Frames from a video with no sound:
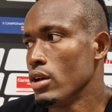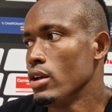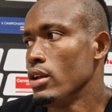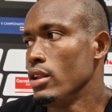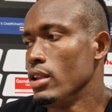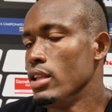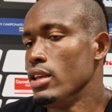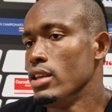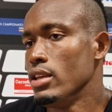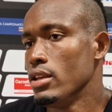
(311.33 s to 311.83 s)
Ah,
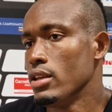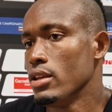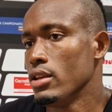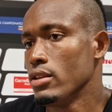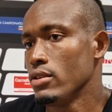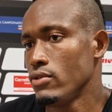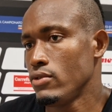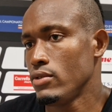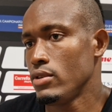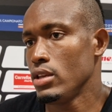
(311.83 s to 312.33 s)
in Libia?
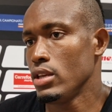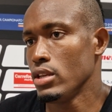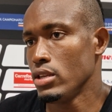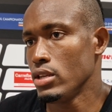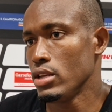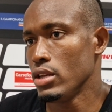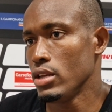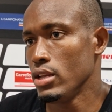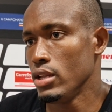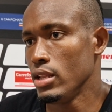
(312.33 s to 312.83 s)
sì,
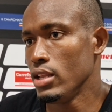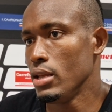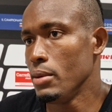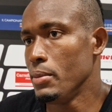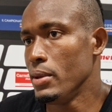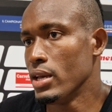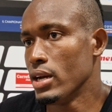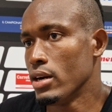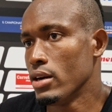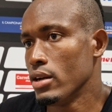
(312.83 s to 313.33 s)
sì, in
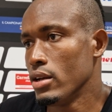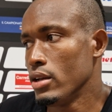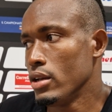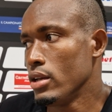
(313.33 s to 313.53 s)
Libia.